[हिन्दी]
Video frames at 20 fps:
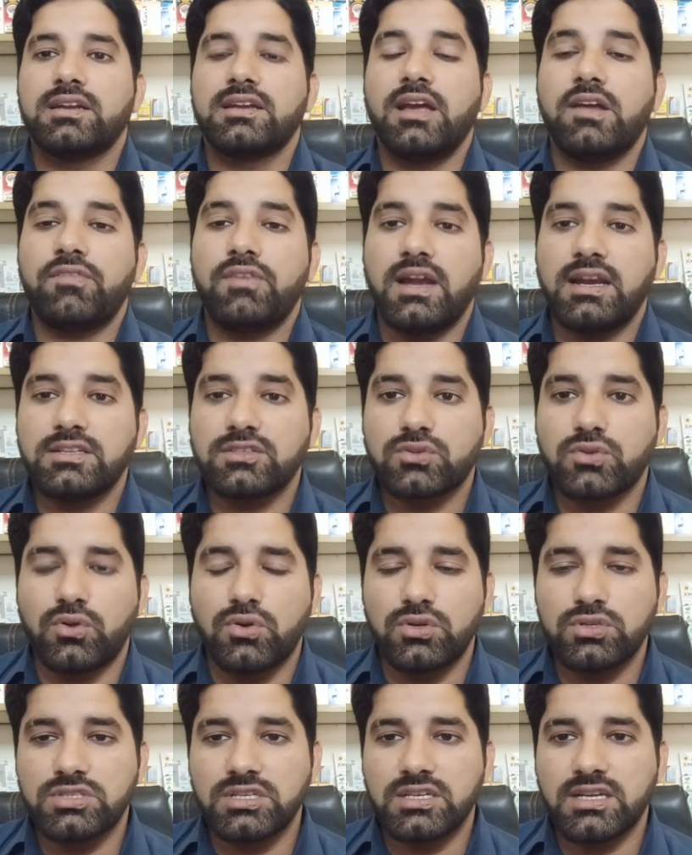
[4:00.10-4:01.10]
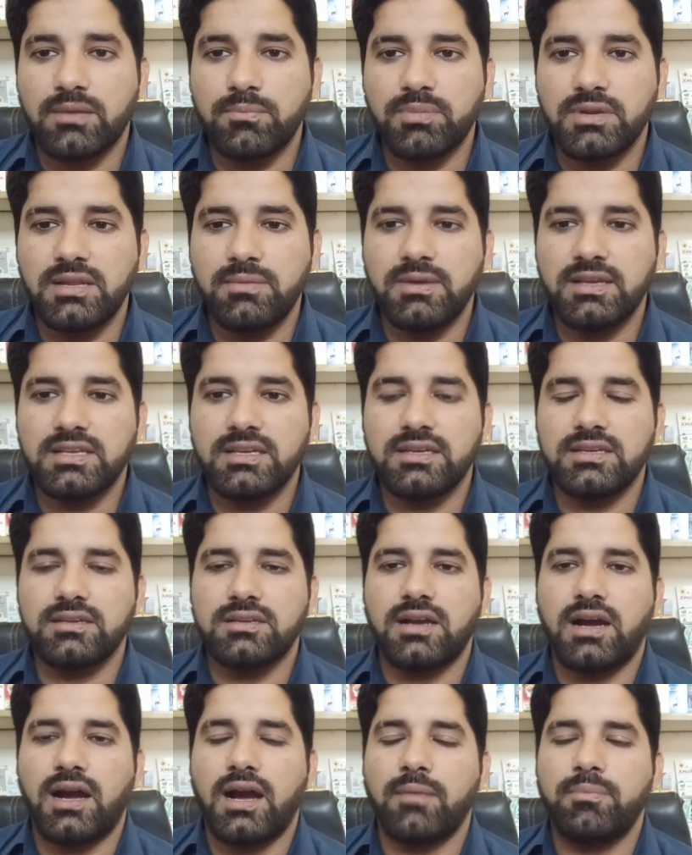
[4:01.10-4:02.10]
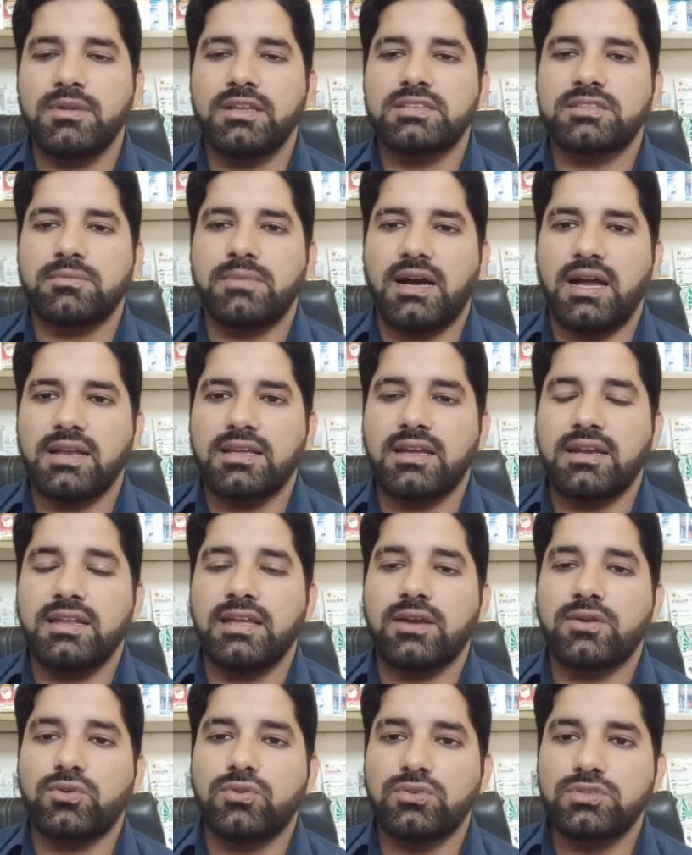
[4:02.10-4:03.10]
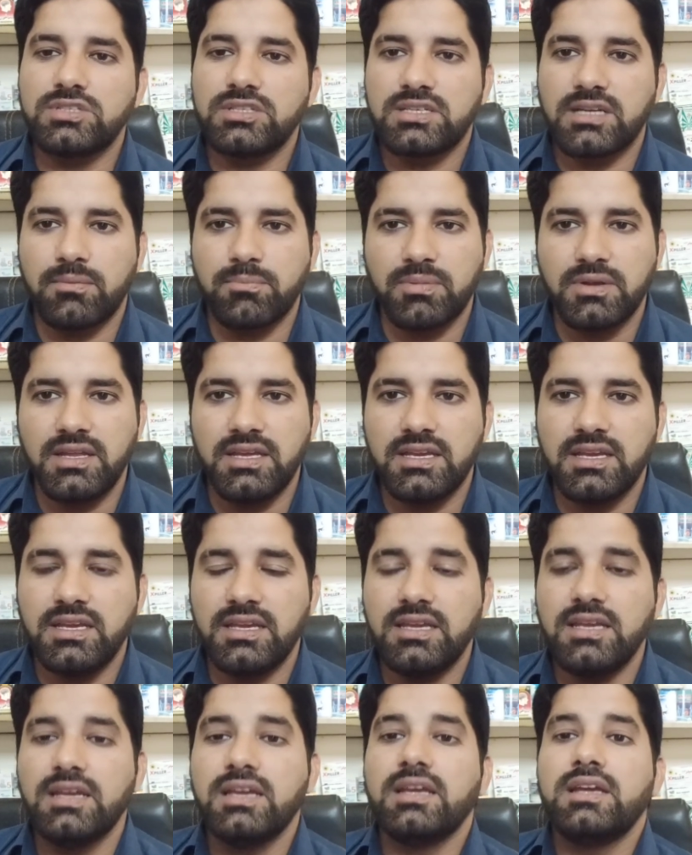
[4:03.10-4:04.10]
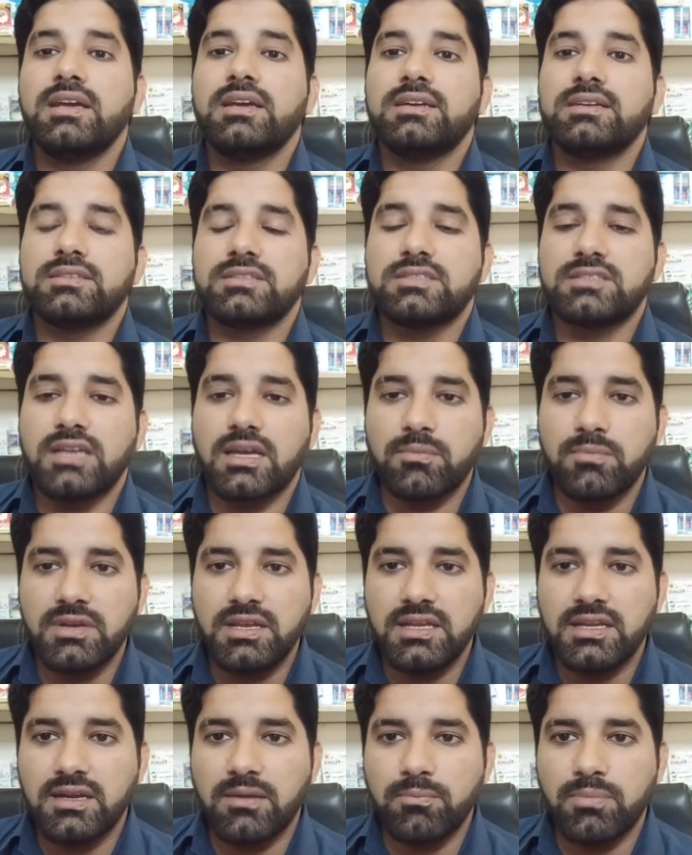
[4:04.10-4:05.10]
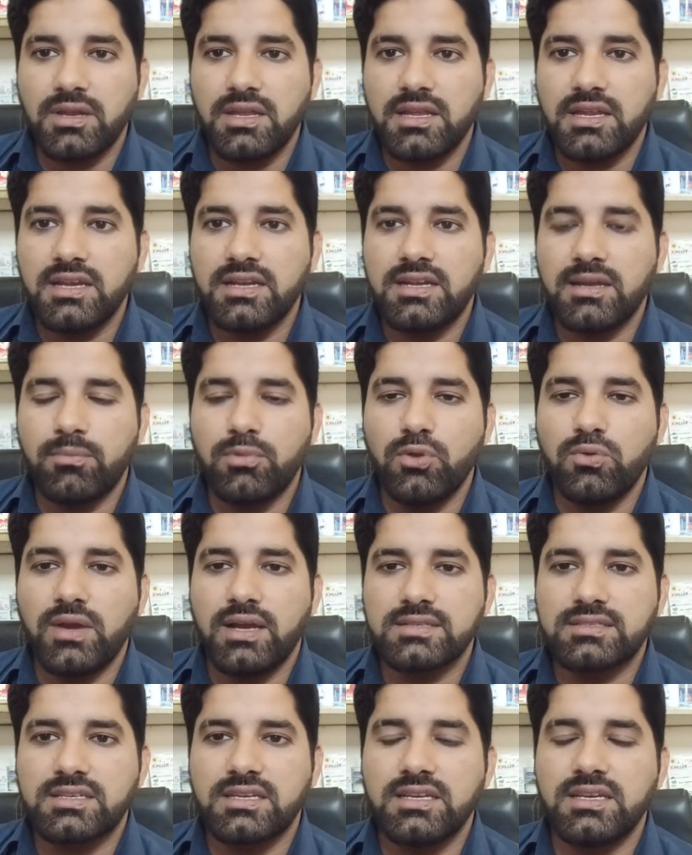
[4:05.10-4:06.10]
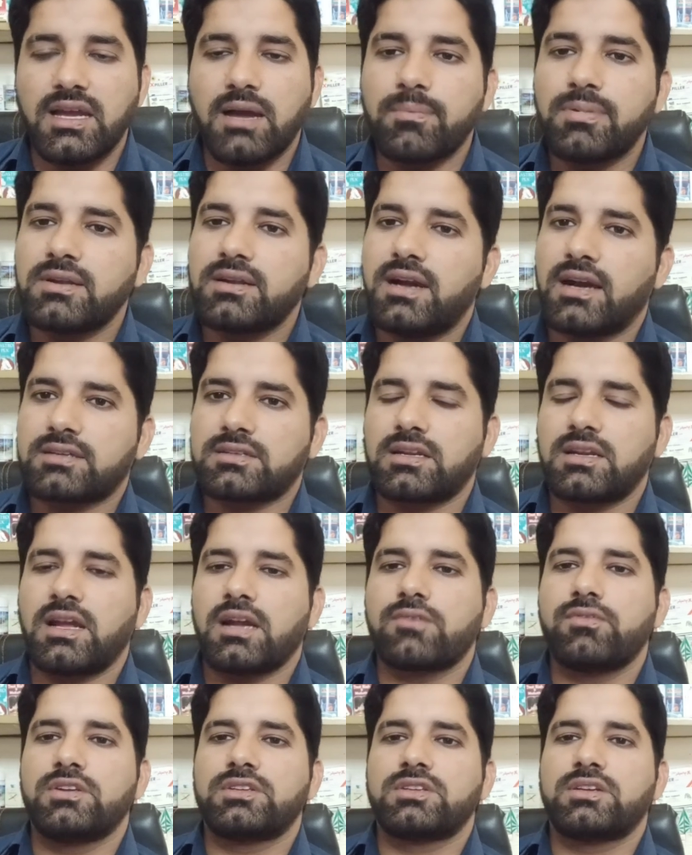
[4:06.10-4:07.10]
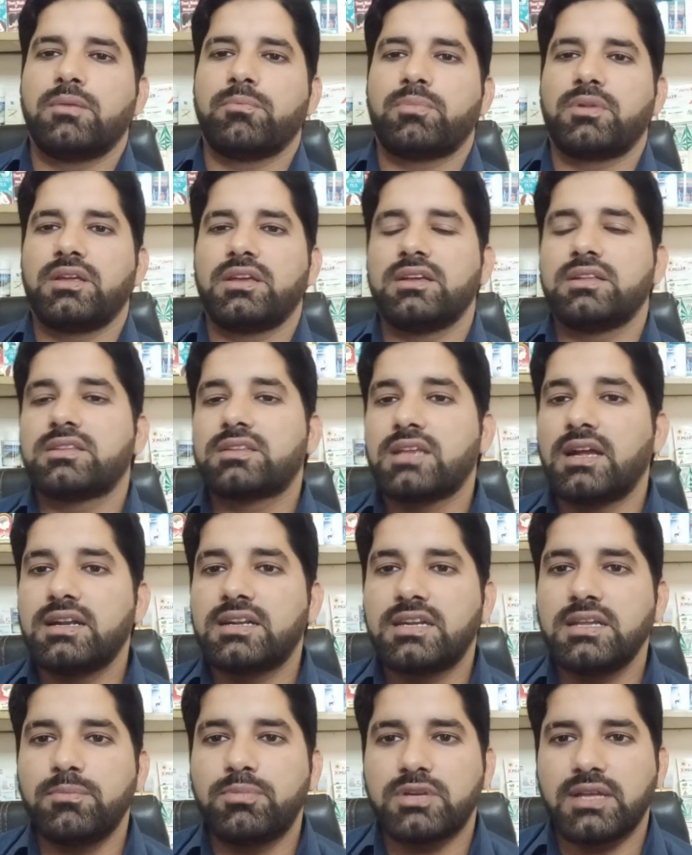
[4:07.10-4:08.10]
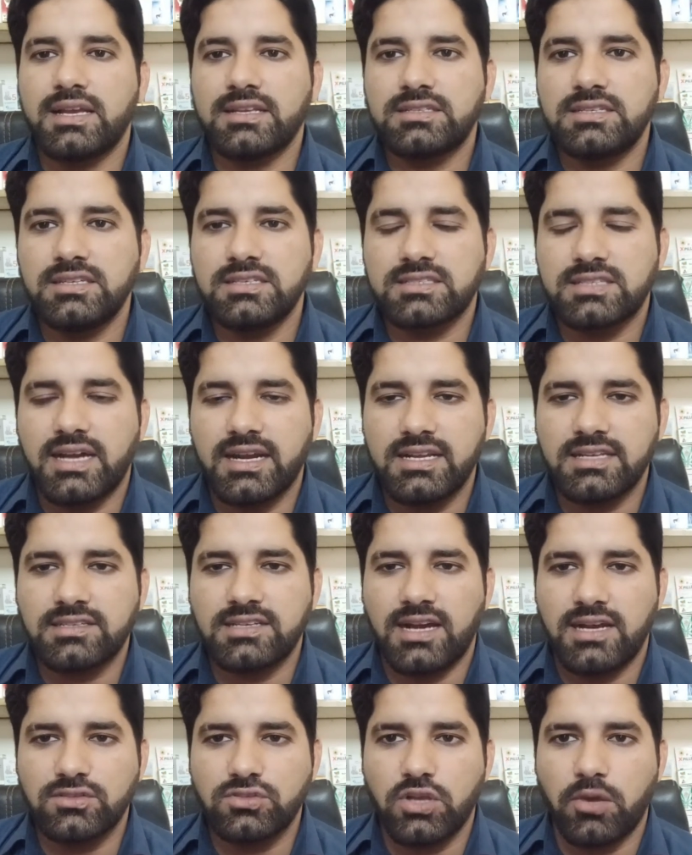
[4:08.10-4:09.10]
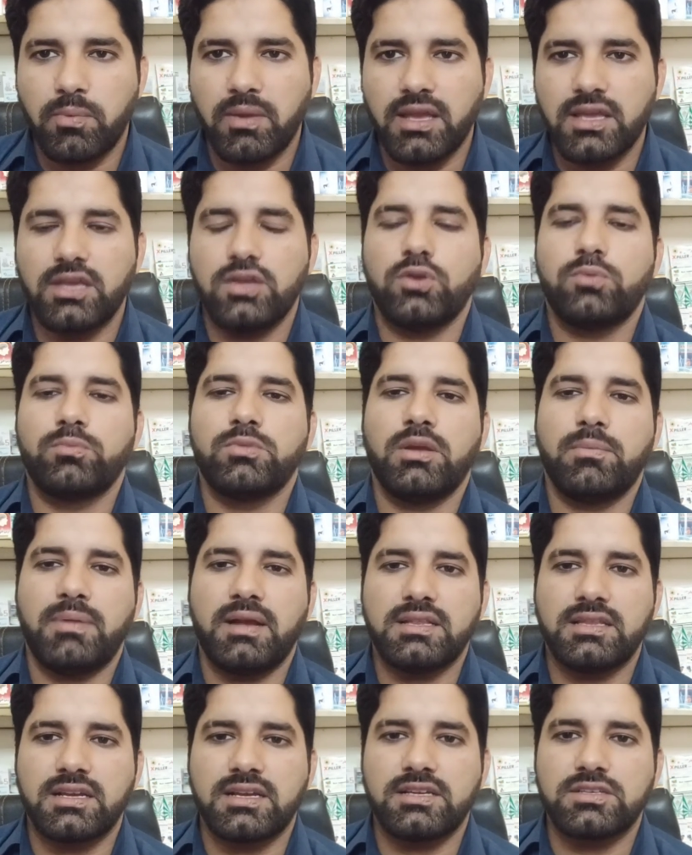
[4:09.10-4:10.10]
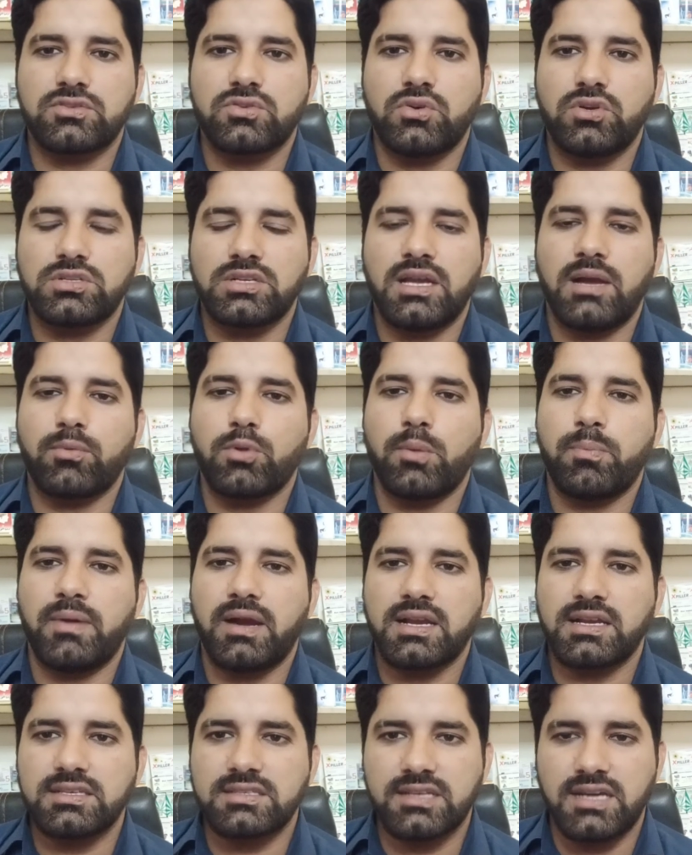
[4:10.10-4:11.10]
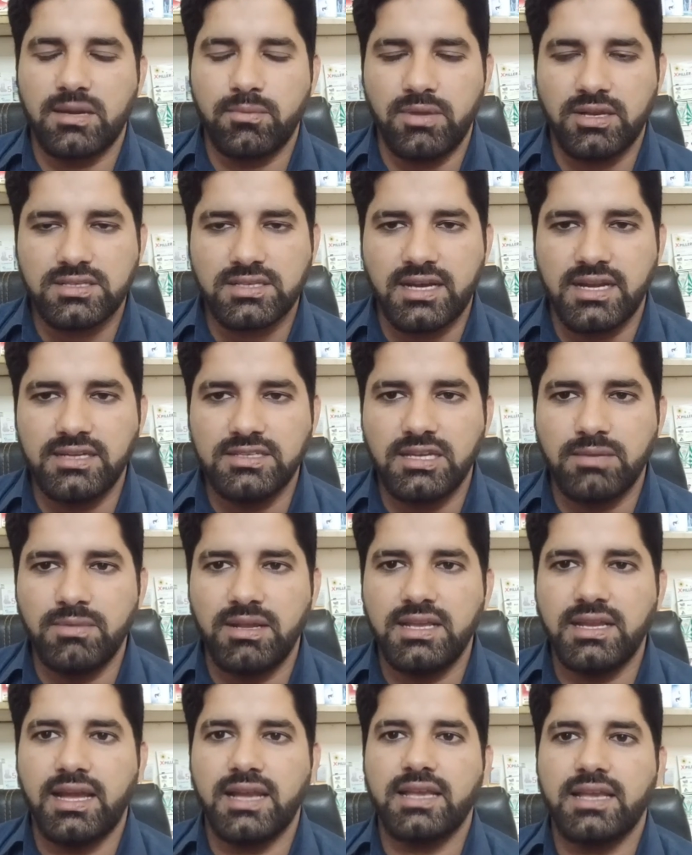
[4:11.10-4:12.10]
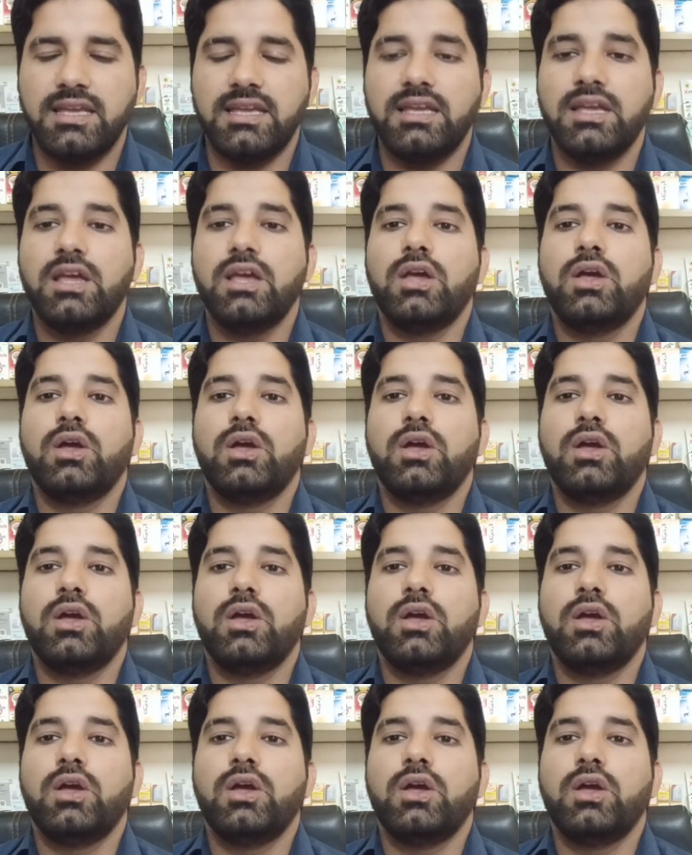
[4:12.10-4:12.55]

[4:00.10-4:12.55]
डियर फ्रेंड्स कौन सी कंपनी में आपने इस्तेमाल करनी है कौन सी कंपनी की जर्मनी कंपनी की डब्ल्यू की या फिर डॉक्टर एक्वज कंपनी की थर्टी पोटेंसी साढ़े सात सौ रुपए की होम्योपैथा के स्टोर से आपको पाकिस्तान में आसानी से मिल जाएगी